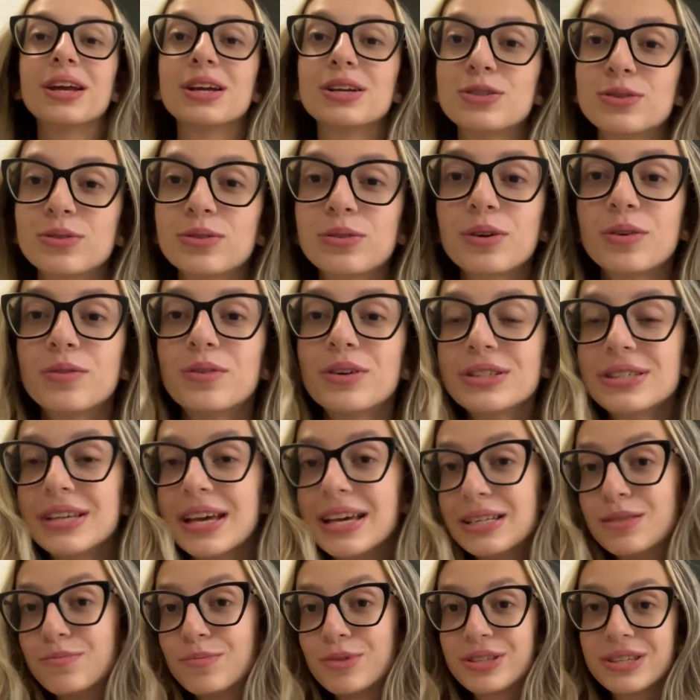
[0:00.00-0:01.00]
aqui junto com
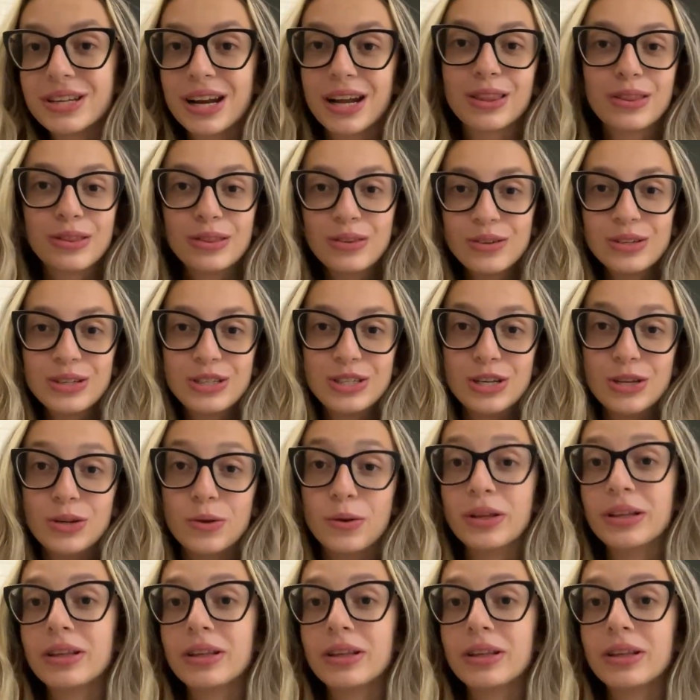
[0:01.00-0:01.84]
vocês e mostrar tudinho.